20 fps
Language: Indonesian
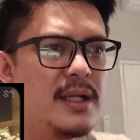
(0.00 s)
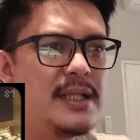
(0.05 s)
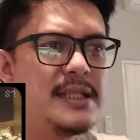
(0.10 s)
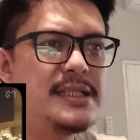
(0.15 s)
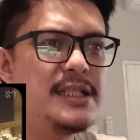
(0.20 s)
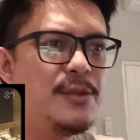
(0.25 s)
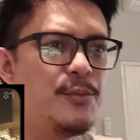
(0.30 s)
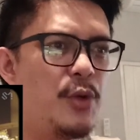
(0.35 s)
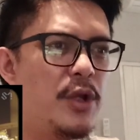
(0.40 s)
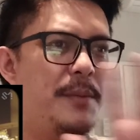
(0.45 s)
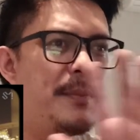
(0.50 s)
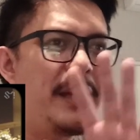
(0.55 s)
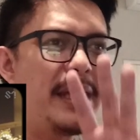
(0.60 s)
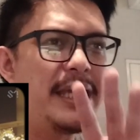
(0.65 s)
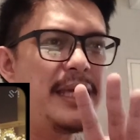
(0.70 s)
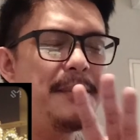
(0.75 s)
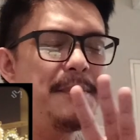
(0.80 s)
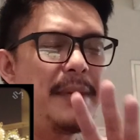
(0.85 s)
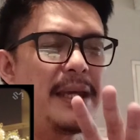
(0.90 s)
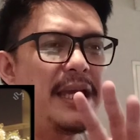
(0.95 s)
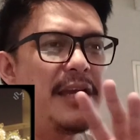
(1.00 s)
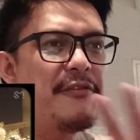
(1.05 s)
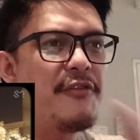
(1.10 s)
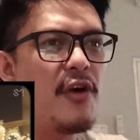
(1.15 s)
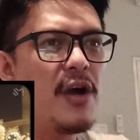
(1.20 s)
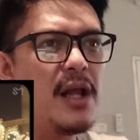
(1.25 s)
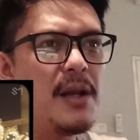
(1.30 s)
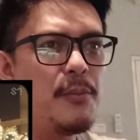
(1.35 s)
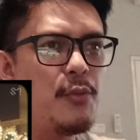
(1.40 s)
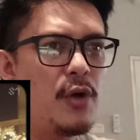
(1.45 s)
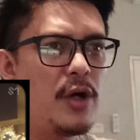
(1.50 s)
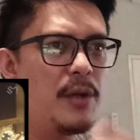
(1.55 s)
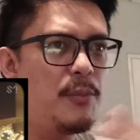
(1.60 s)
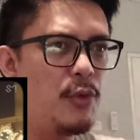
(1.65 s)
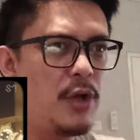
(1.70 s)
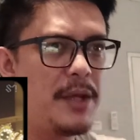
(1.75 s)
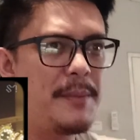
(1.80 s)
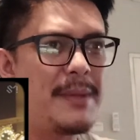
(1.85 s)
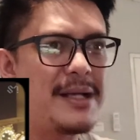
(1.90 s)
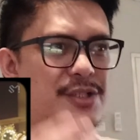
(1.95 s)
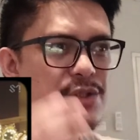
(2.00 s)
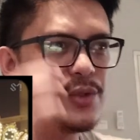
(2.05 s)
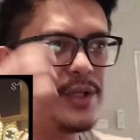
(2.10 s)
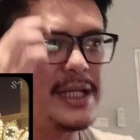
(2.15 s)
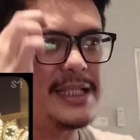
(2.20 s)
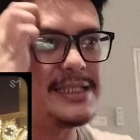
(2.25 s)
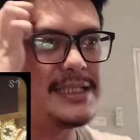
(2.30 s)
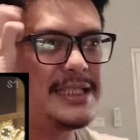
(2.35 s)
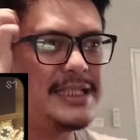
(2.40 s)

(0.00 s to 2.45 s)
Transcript: di sini mulai backing backing vokal buat mulai masuk guys